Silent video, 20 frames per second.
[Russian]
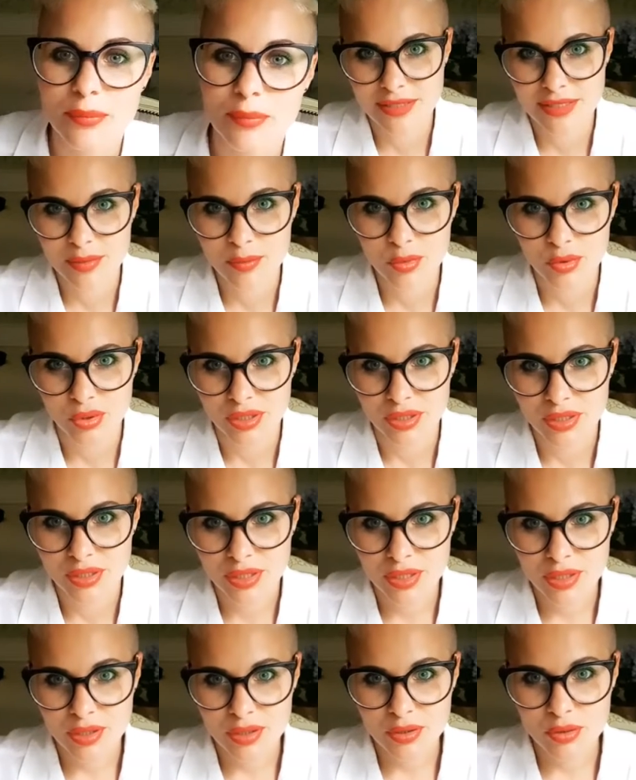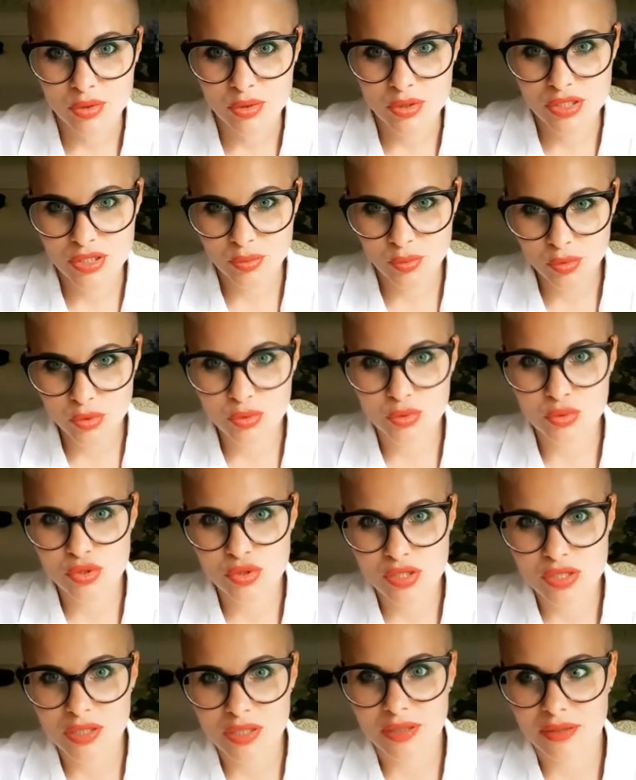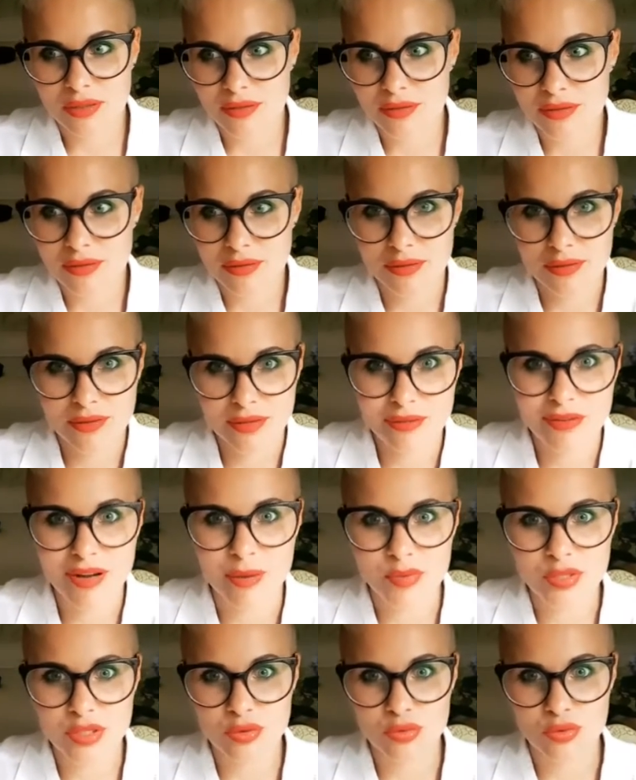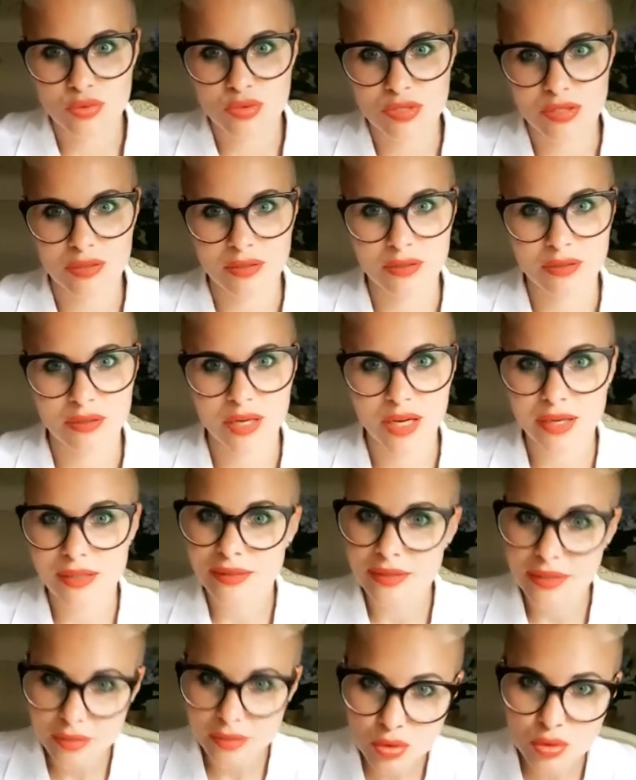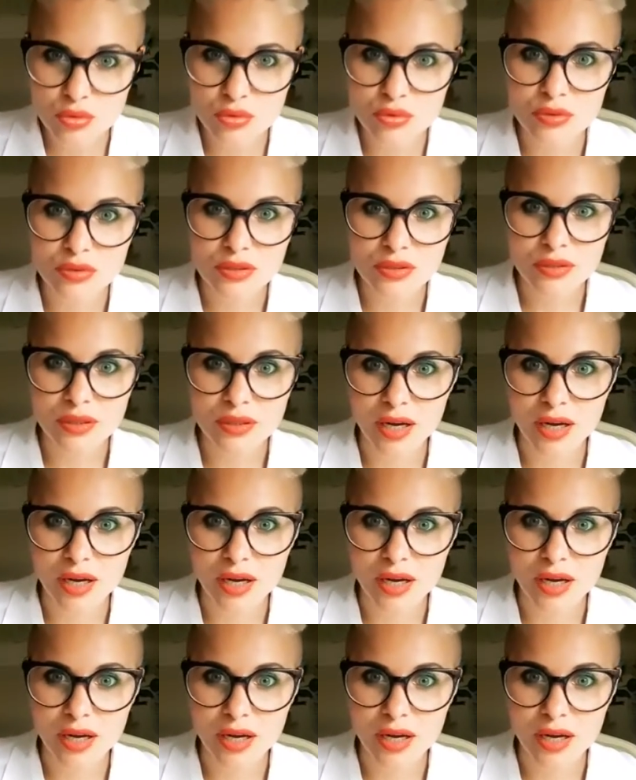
под собой. То есть ему нужно э, к вам тянуться. А это труд.